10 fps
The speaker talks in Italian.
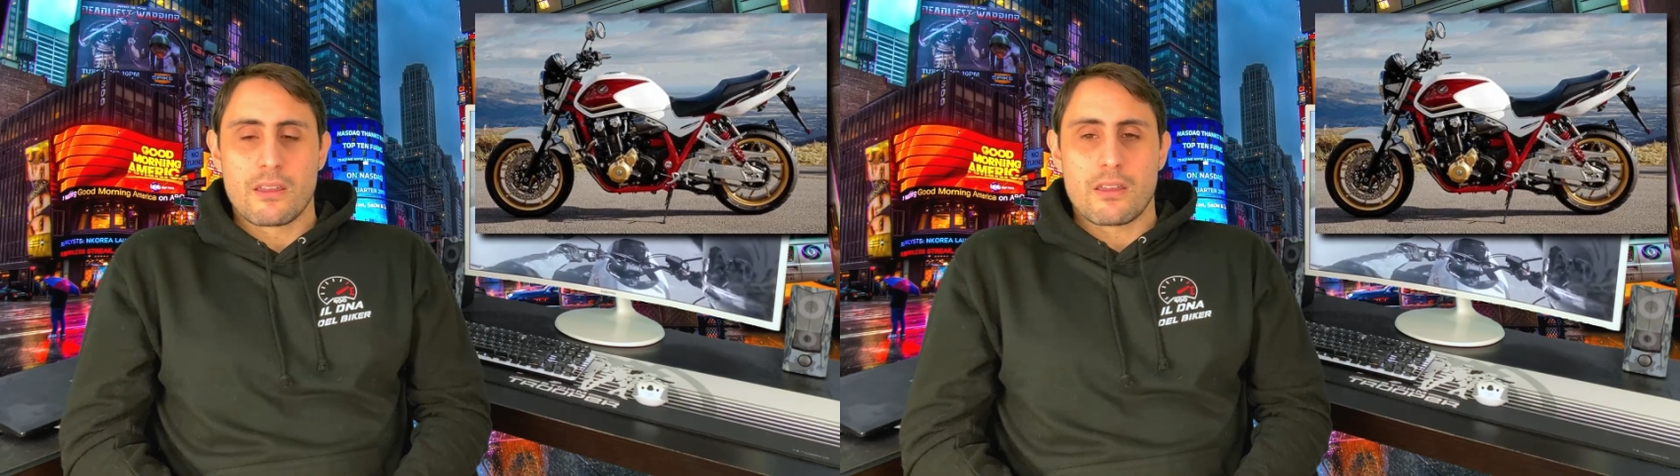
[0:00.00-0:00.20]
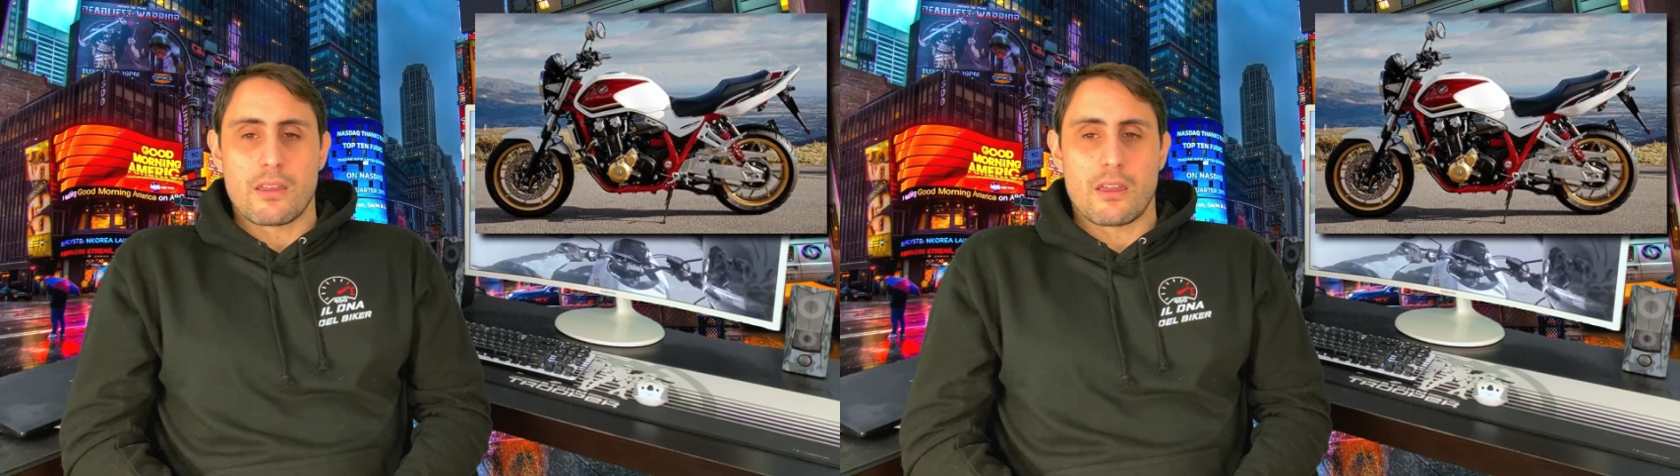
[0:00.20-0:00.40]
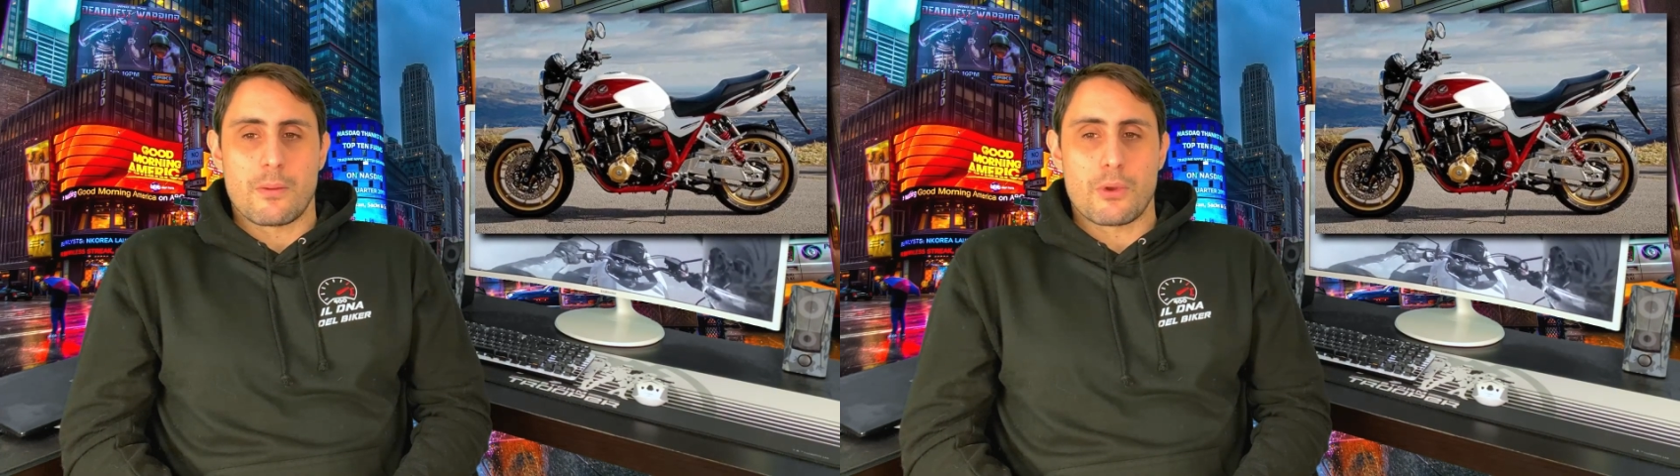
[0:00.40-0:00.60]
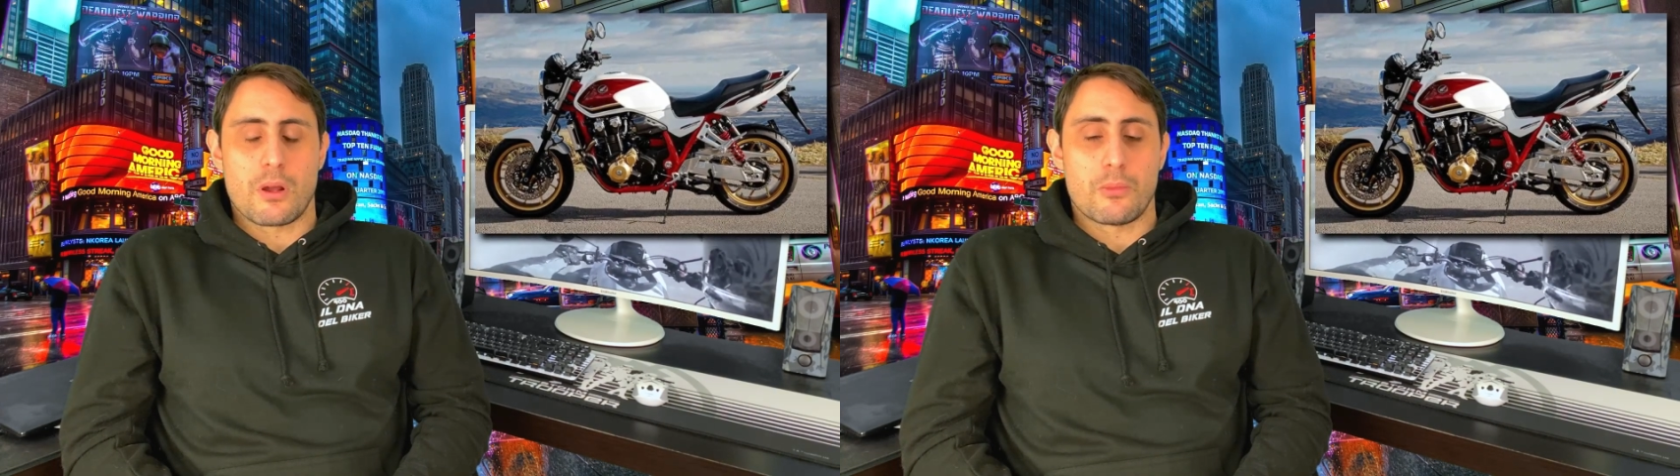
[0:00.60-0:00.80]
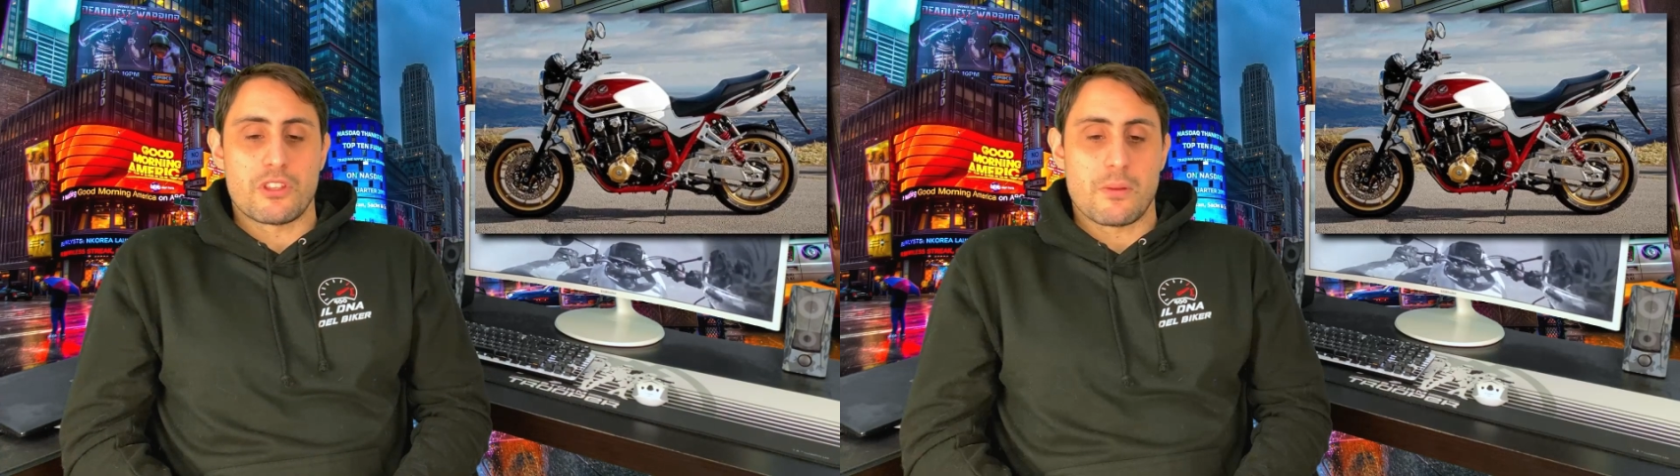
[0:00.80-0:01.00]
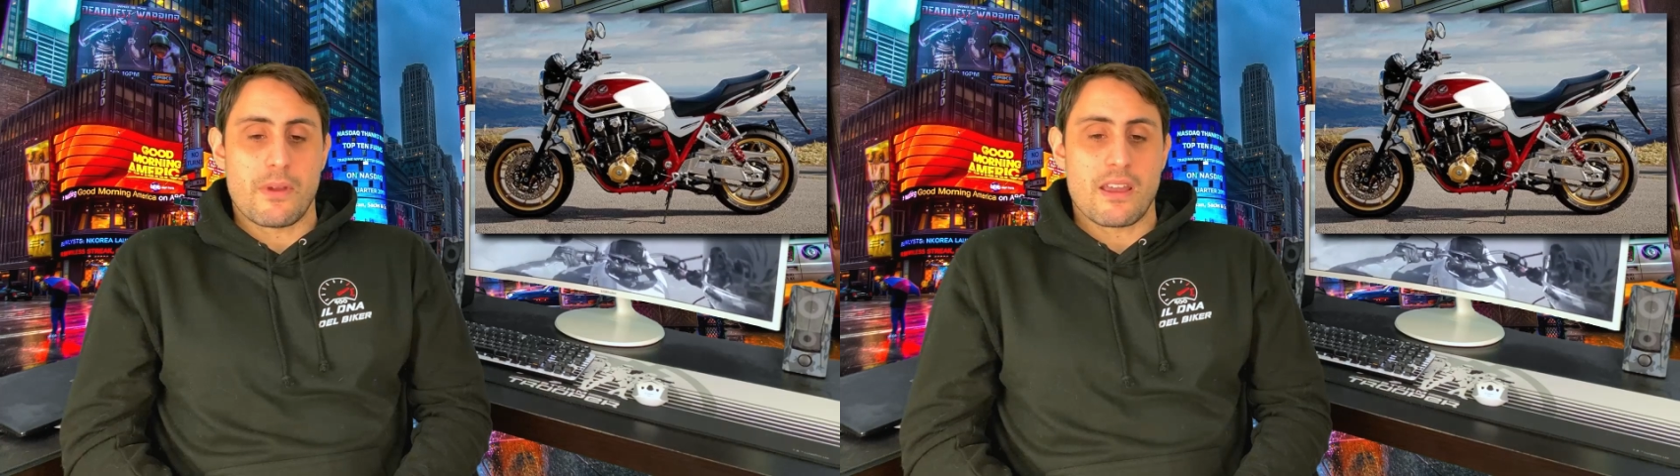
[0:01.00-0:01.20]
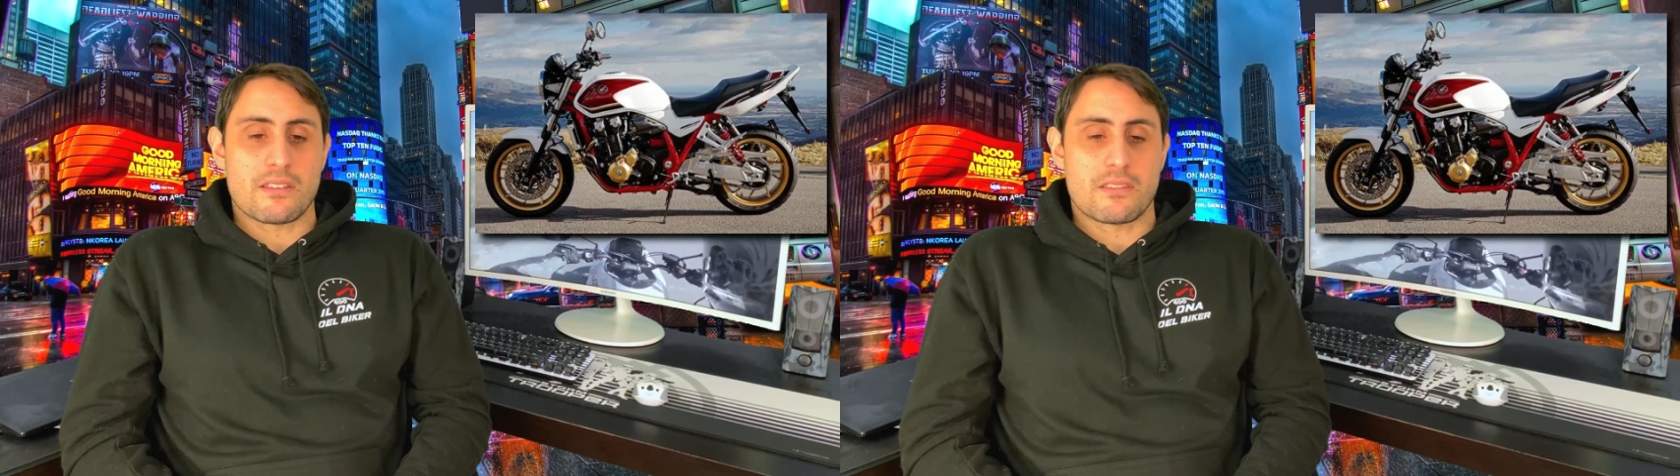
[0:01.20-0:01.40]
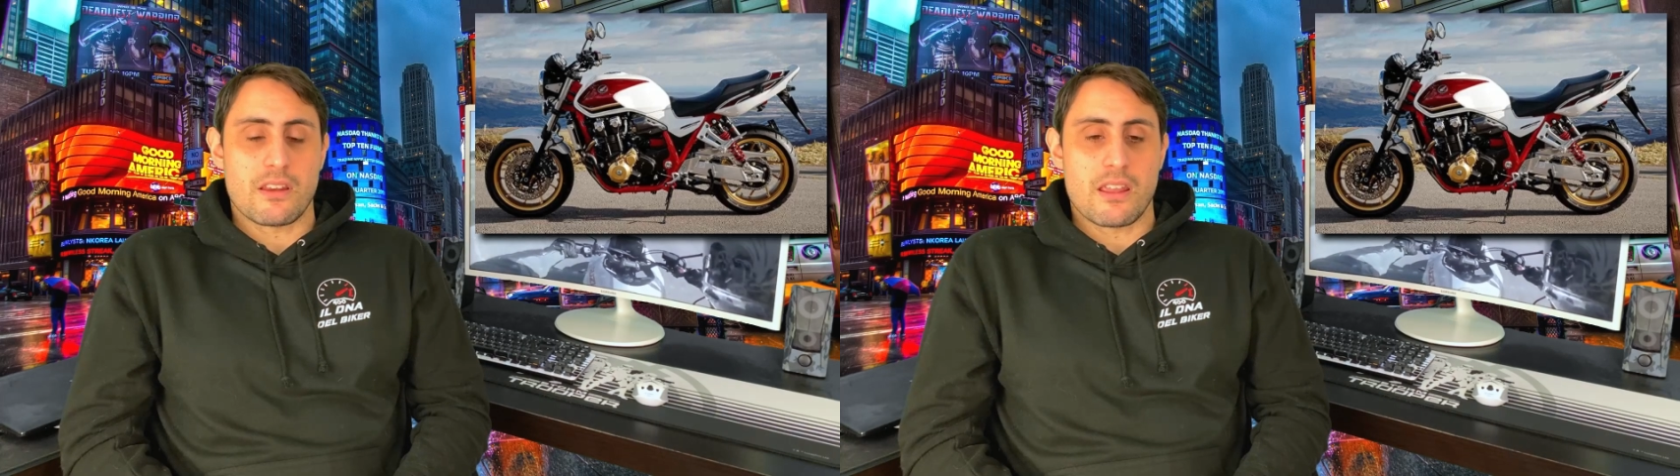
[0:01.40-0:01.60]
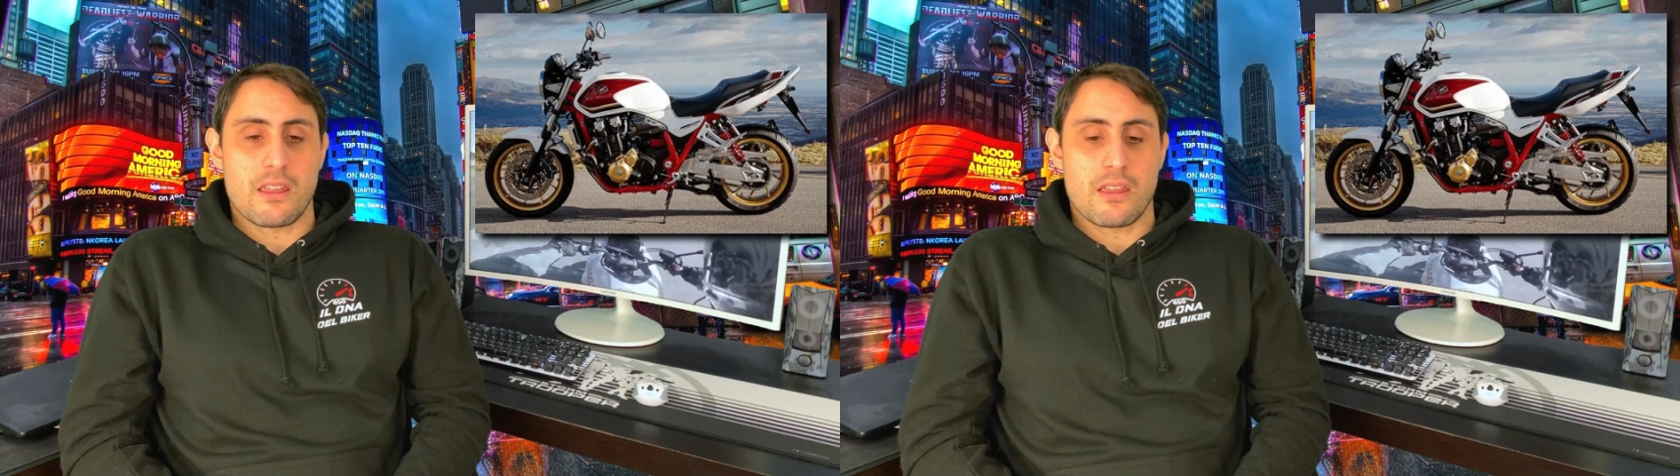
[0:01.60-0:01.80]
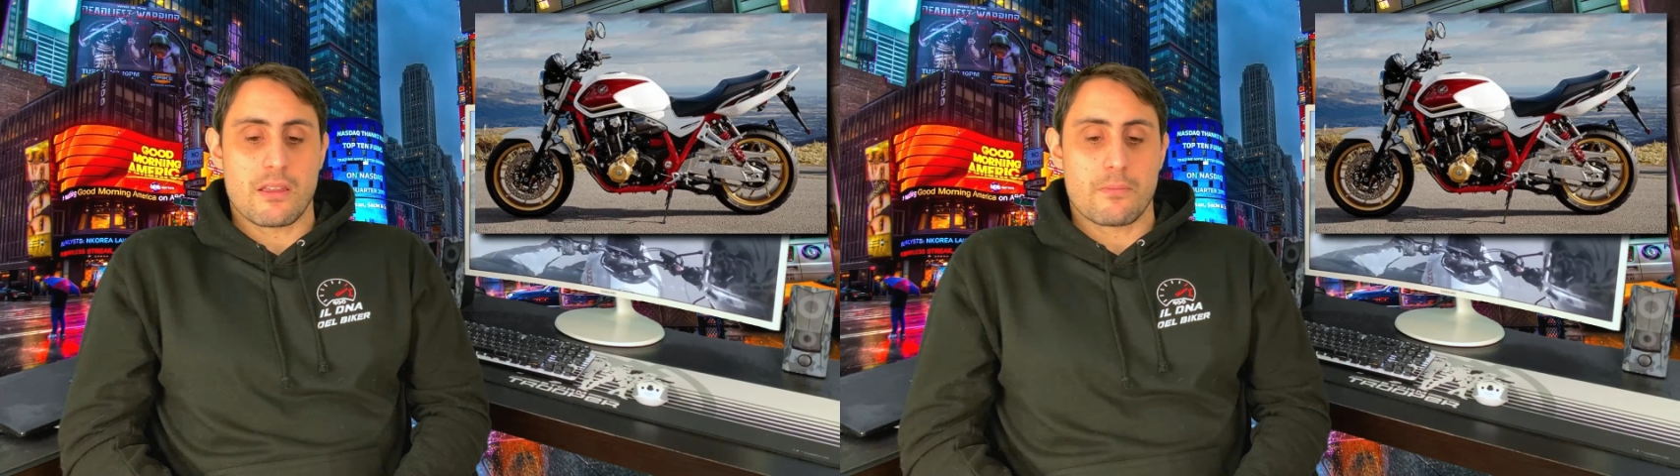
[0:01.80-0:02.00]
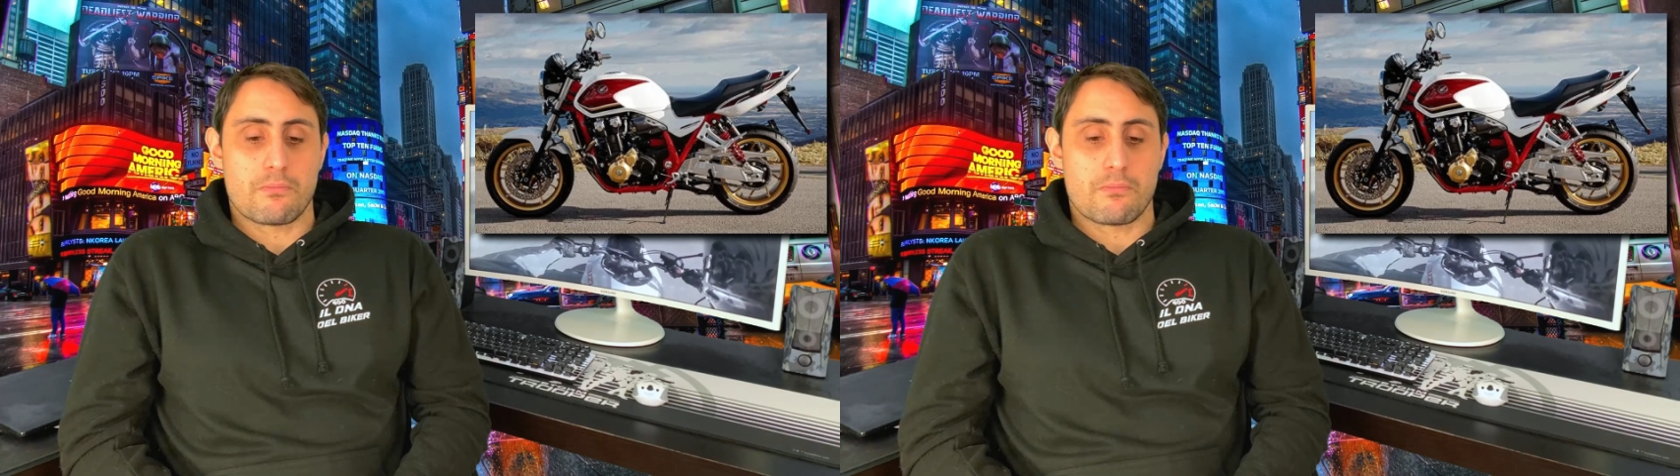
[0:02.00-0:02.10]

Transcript: eh, però potrebbe essere,